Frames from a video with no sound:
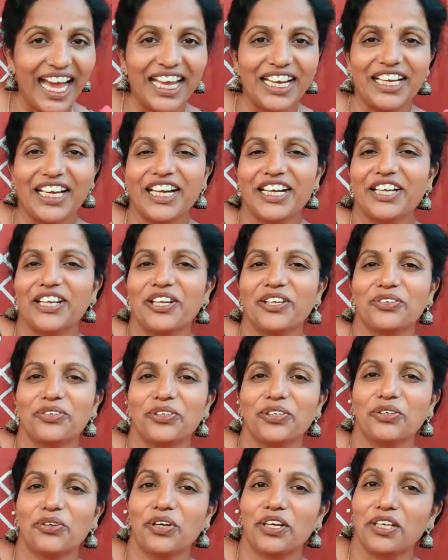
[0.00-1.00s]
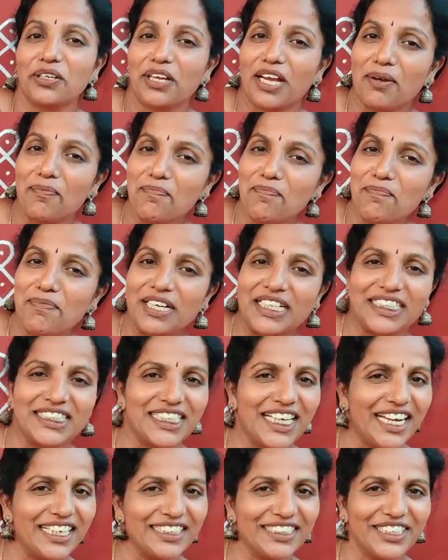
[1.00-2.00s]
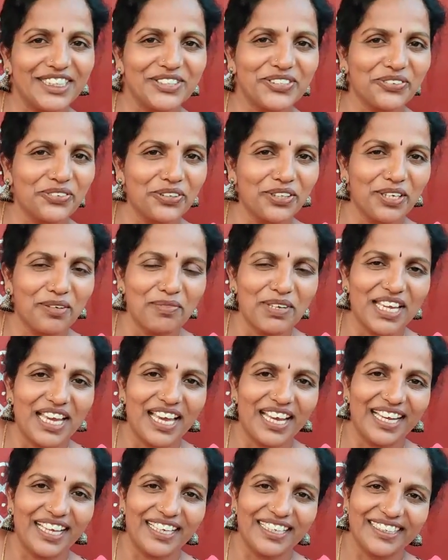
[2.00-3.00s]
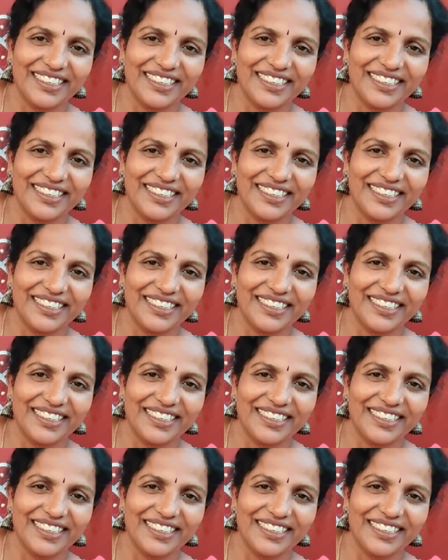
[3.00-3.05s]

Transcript: ఆలుగడ్డలతోటి ఒకటి కమ్మటి చాట్ చేసుకుందాం ఇవాళ